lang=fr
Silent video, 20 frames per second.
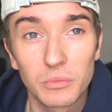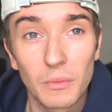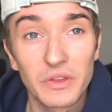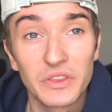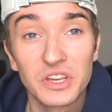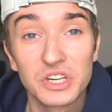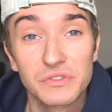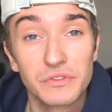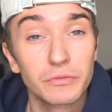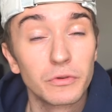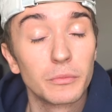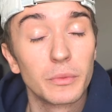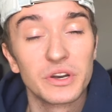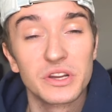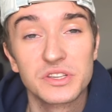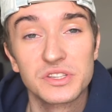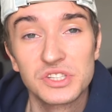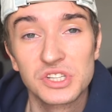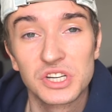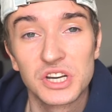Bah, dès que je suis en
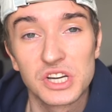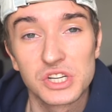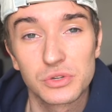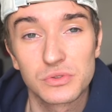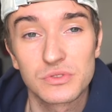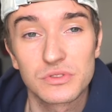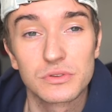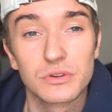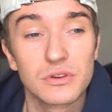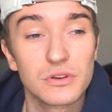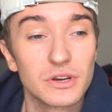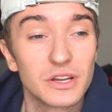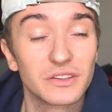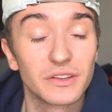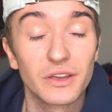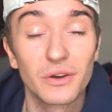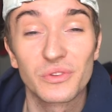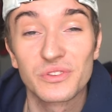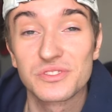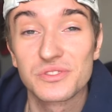Malaisie, j'ai la chance euh, que la
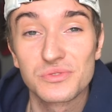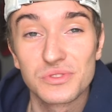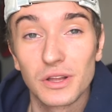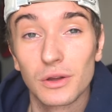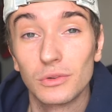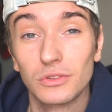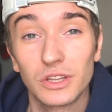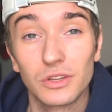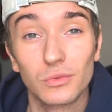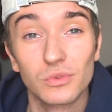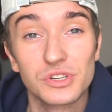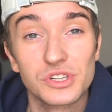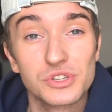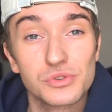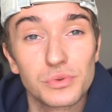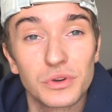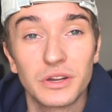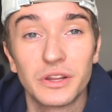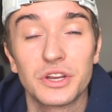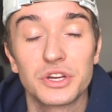Thaïlande c'est juste à côté, donc j'y
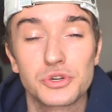suis allé.